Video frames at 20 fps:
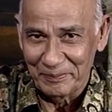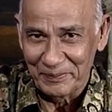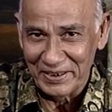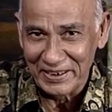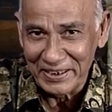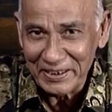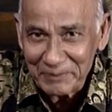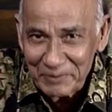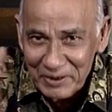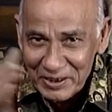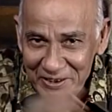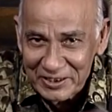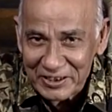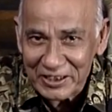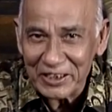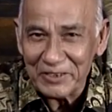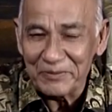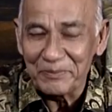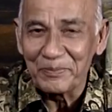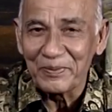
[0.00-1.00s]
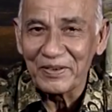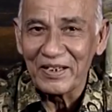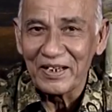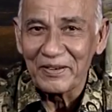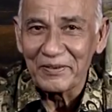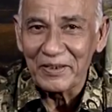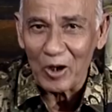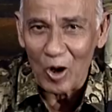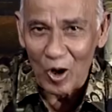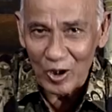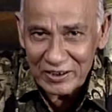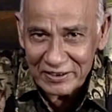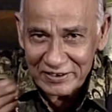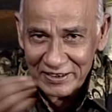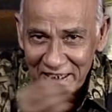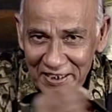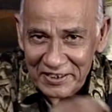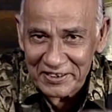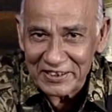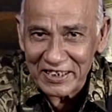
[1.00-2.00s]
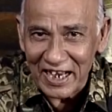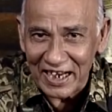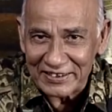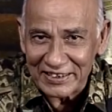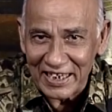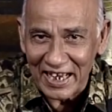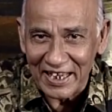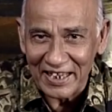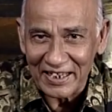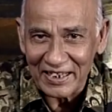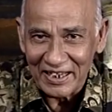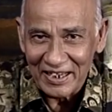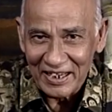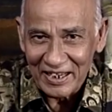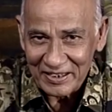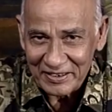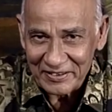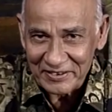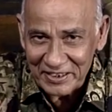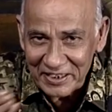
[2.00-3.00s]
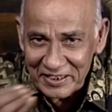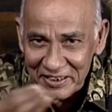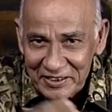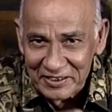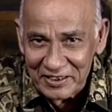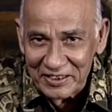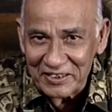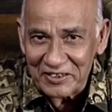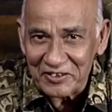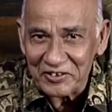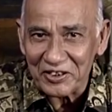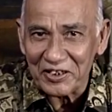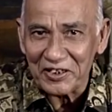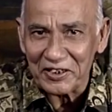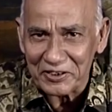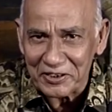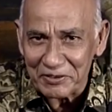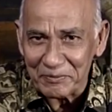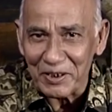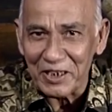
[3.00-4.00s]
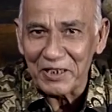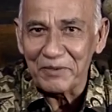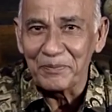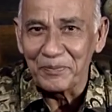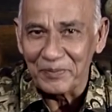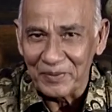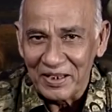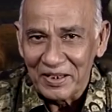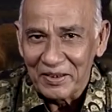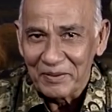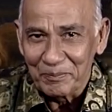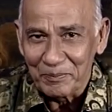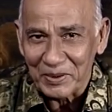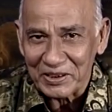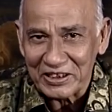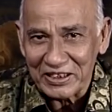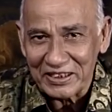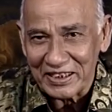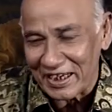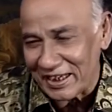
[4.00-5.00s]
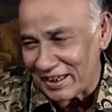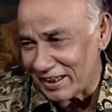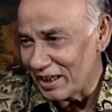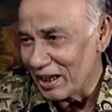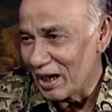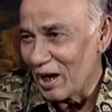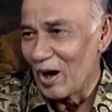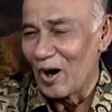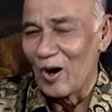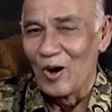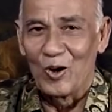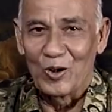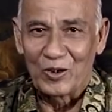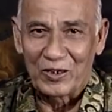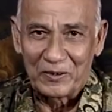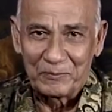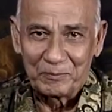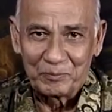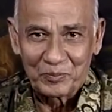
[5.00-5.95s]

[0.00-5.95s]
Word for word: मेरी भी चीज़ ओरिजिनलिटी आ जाए डिग्निटी इंटीग्रिटी मेरी बची रहे और